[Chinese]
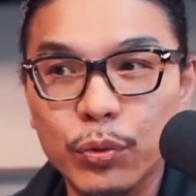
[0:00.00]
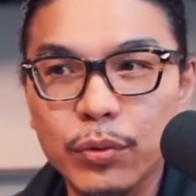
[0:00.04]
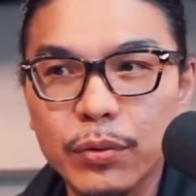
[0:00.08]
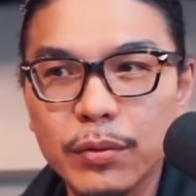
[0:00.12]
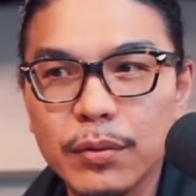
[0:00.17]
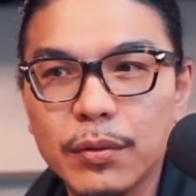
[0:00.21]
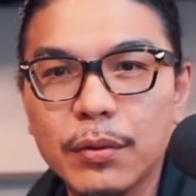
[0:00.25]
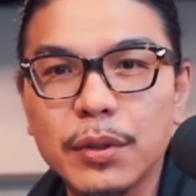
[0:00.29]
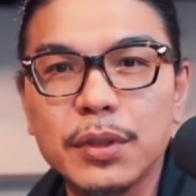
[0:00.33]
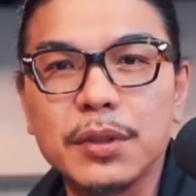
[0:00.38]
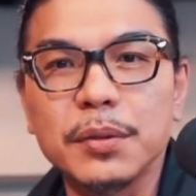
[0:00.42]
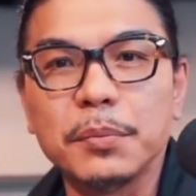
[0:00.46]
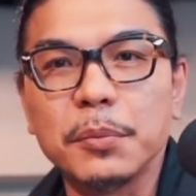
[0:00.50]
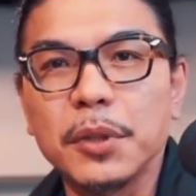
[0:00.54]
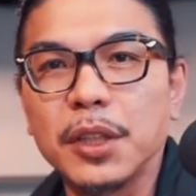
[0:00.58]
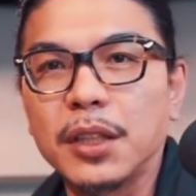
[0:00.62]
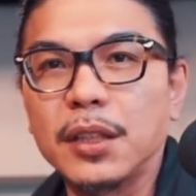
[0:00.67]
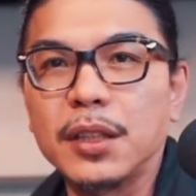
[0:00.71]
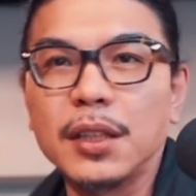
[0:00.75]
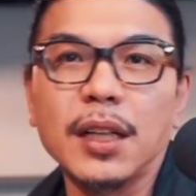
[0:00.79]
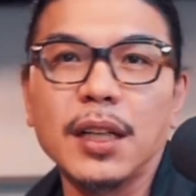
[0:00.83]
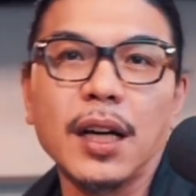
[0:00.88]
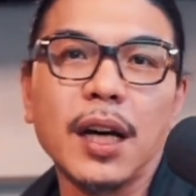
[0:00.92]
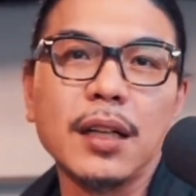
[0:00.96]
为什么很
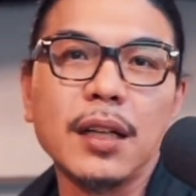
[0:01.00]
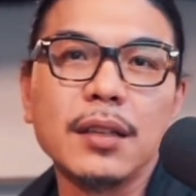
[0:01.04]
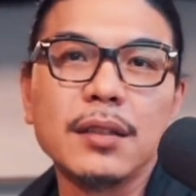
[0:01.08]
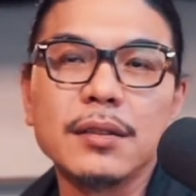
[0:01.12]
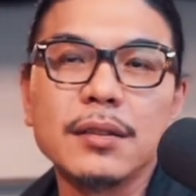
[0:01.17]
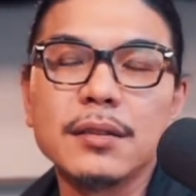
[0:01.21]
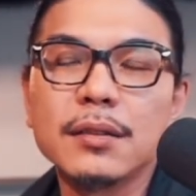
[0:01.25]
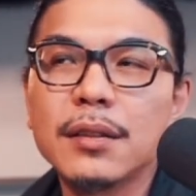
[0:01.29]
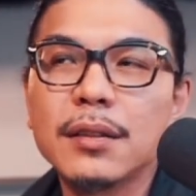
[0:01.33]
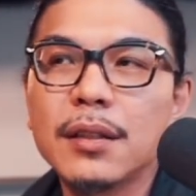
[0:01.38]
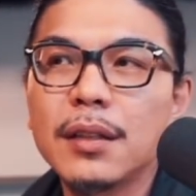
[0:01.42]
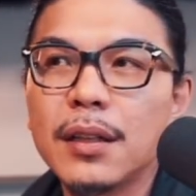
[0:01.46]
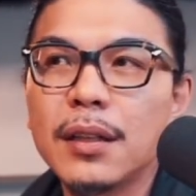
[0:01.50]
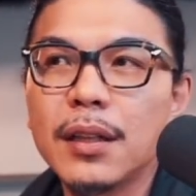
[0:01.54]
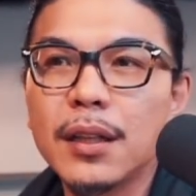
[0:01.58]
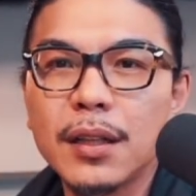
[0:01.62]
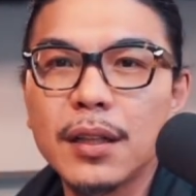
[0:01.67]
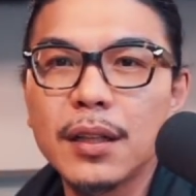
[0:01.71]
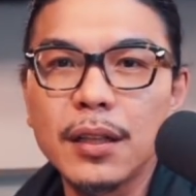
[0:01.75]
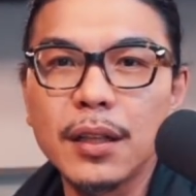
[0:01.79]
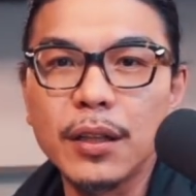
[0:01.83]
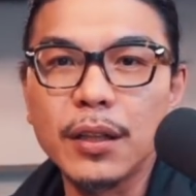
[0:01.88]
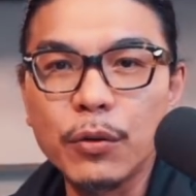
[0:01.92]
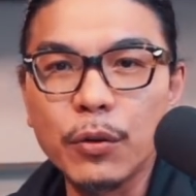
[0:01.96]
厉害呢？
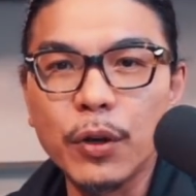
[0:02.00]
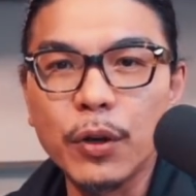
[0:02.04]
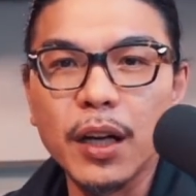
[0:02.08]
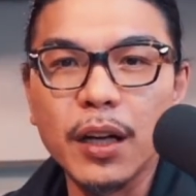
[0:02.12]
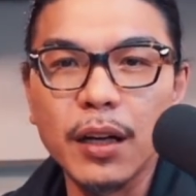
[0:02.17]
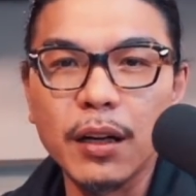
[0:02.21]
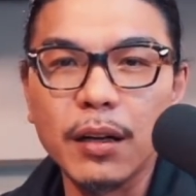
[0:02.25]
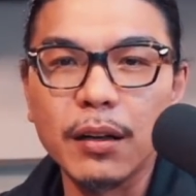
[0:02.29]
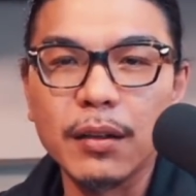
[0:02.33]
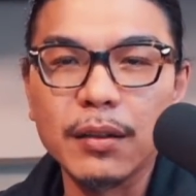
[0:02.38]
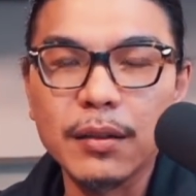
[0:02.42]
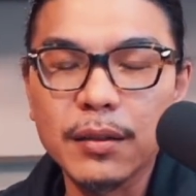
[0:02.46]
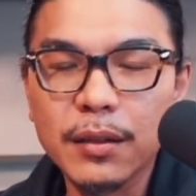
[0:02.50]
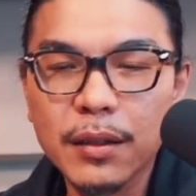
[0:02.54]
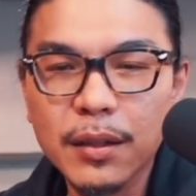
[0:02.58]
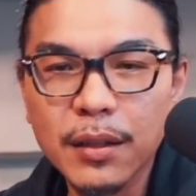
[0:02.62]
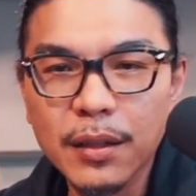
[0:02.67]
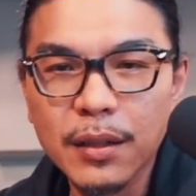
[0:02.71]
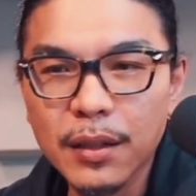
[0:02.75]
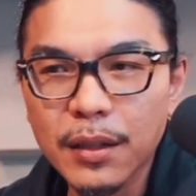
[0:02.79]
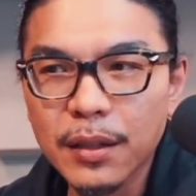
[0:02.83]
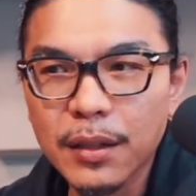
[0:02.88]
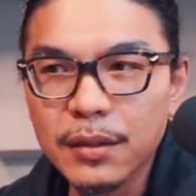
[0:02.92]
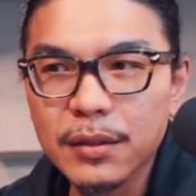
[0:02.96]
因为哈，
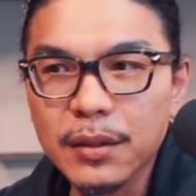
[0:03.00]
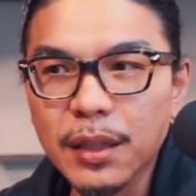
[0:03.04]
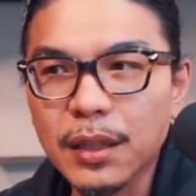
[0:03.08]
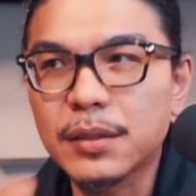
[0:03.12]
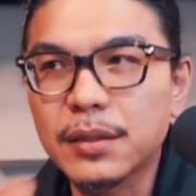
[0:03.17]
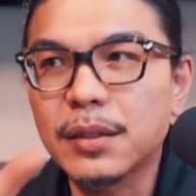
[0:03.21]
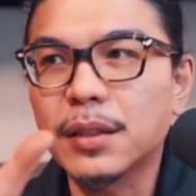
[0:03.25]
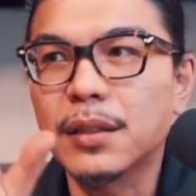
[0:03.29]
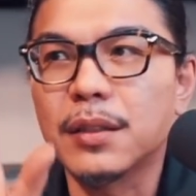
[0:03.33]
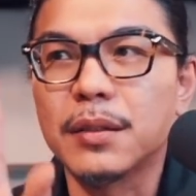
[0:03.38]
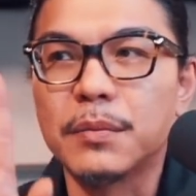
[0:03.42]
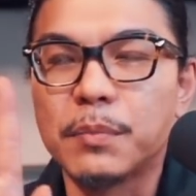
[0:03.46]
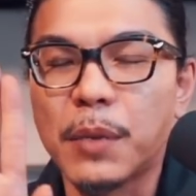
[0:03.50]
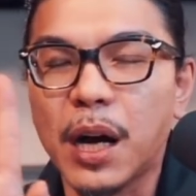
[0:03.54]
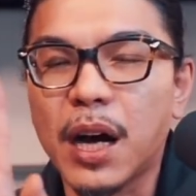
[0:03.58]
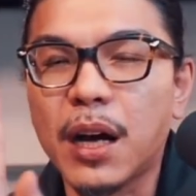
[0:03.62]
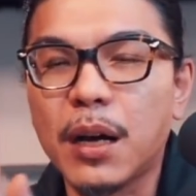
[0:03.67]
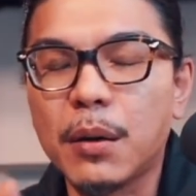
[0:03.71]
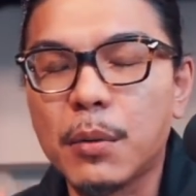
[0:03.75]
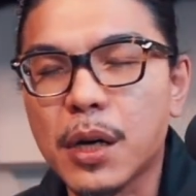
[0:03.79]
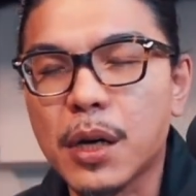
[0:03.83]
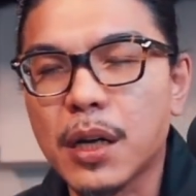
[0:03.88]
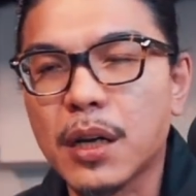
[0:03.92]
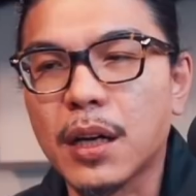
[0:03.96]
在这个马哈
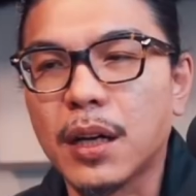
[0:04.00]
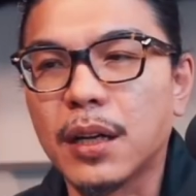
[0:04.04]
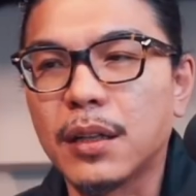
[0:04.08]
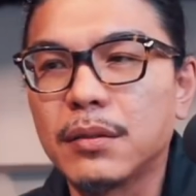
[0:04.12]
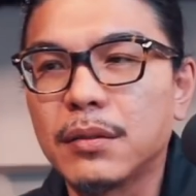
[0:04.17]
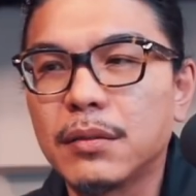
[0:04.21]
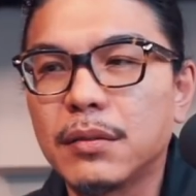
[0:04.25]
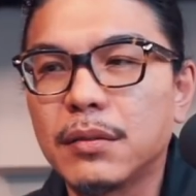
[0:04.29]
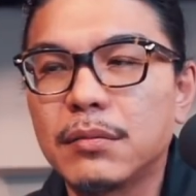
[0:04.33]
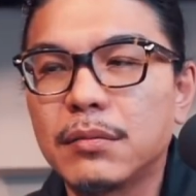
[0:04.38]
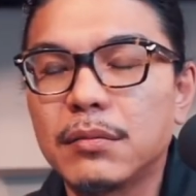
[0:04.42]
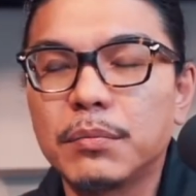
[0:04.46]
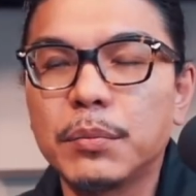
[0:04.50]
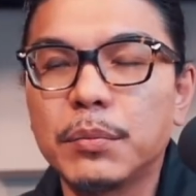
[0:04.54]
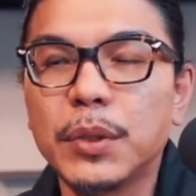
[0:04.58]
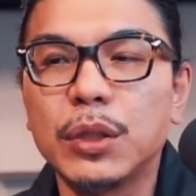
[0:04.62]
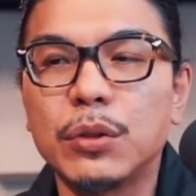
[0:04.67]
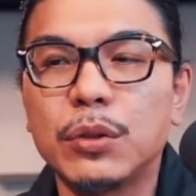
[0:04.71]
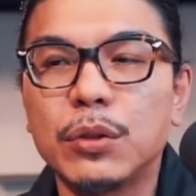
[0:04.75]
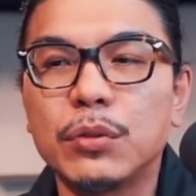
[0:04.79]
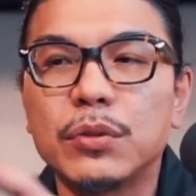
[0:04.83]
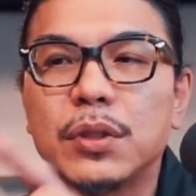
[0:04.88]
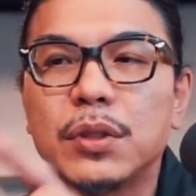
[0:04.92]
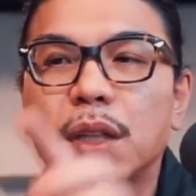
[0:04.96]
马卡秘
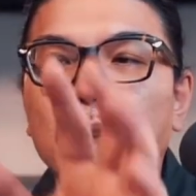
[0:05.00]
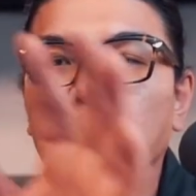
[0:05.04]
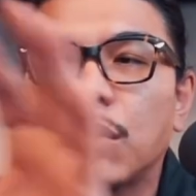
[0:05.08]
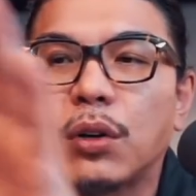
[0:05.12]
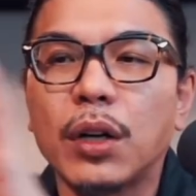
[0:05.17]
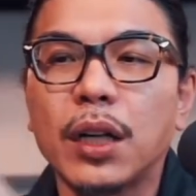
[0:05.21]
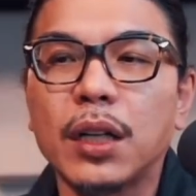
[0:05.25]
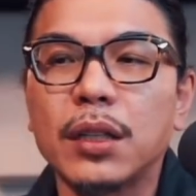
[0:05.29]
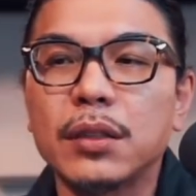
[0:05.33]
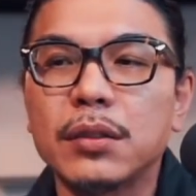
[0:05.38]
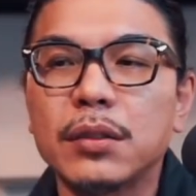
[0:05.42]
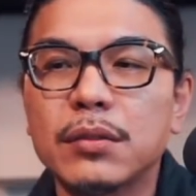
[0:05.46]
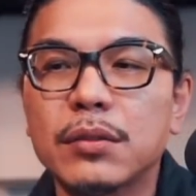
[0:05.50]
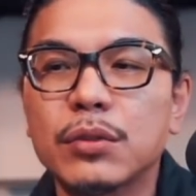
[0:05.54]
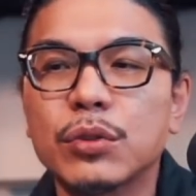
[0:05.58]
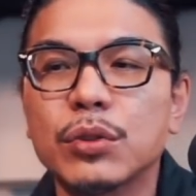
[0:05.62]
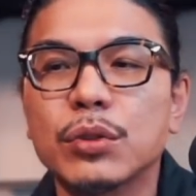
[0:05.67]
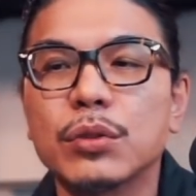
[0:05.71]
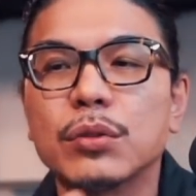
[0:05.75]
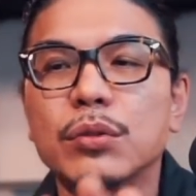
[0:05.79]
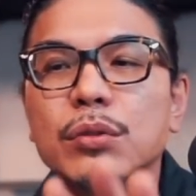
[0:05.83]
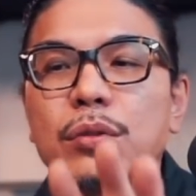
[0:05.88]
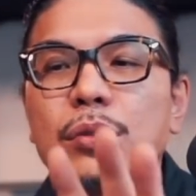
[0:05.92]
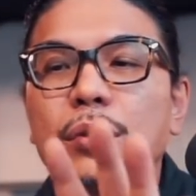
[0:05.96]
鲁这一块区
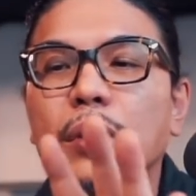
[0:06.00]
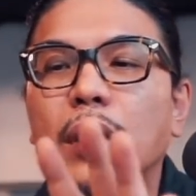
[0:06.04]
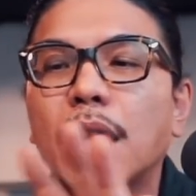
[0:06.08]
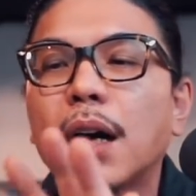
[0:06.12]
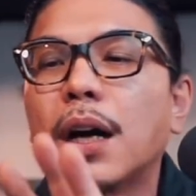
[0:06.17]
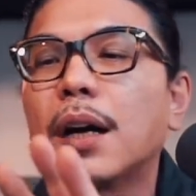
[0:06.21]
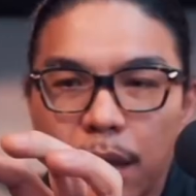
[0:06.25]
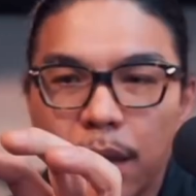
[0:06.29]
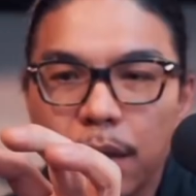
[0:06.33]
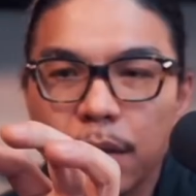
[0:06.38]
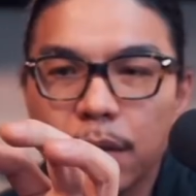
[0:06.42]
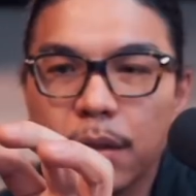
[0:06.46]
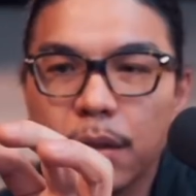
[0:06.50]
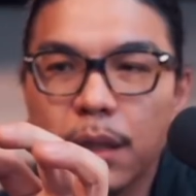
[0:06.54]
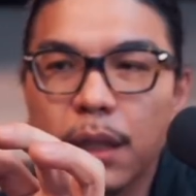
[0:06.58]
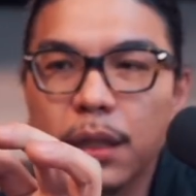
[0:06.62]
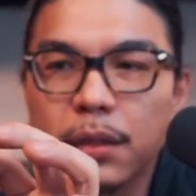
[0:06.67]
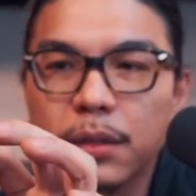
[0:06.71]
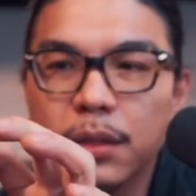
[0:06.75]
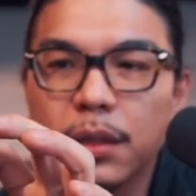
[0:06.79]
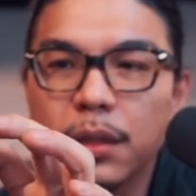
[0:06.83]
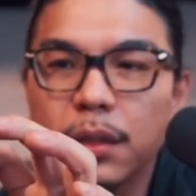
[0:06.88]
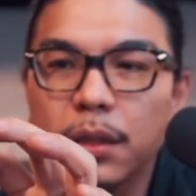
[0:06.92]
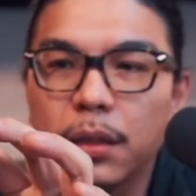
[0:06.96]
域啊，它
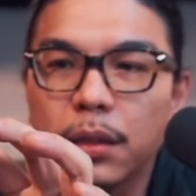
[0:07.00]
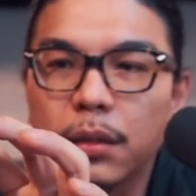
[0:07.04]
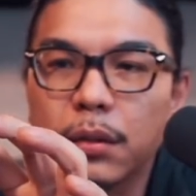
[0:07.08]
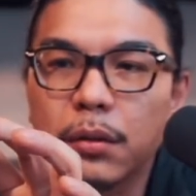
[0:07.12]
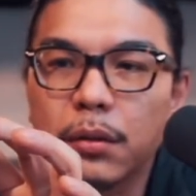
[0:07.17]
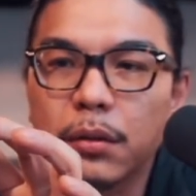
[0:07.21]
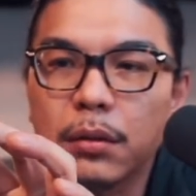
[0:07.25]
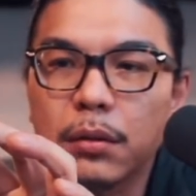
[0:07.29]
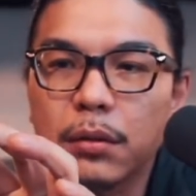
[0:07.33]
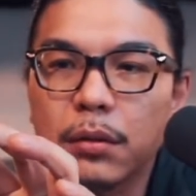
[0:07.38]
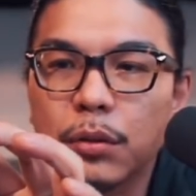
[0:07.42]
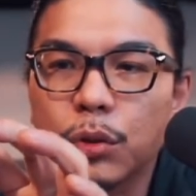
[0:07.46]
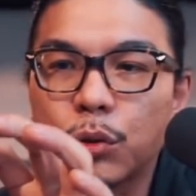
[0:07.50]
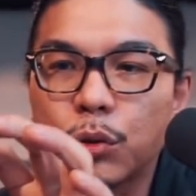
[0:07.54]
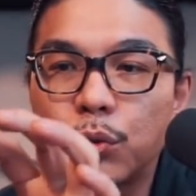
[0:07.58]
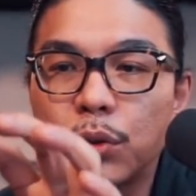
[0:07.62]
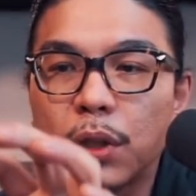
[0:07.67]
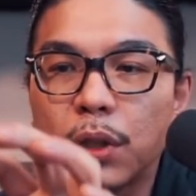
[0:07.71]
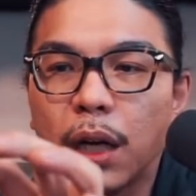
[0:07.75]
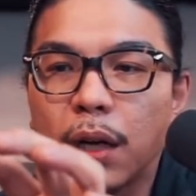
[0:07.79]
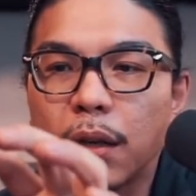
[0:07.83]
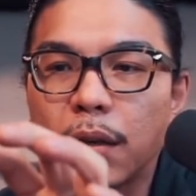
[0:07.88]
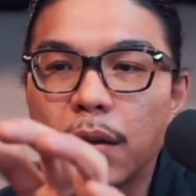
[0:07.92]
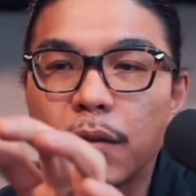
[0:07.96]
是一个 土
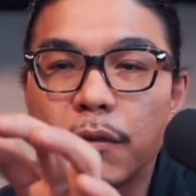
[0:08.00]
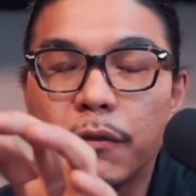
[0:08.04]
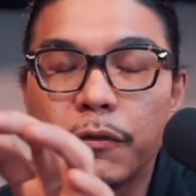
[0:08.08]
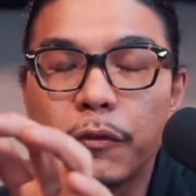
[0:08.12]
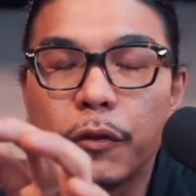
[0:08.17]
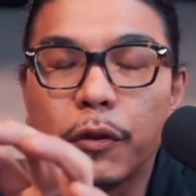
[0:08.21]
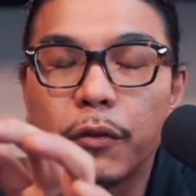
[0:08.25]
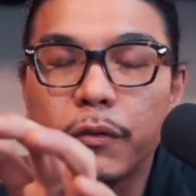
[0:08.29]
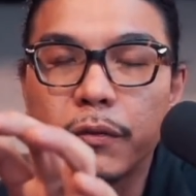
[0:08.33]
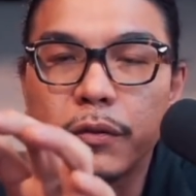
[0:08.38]
壤很丰富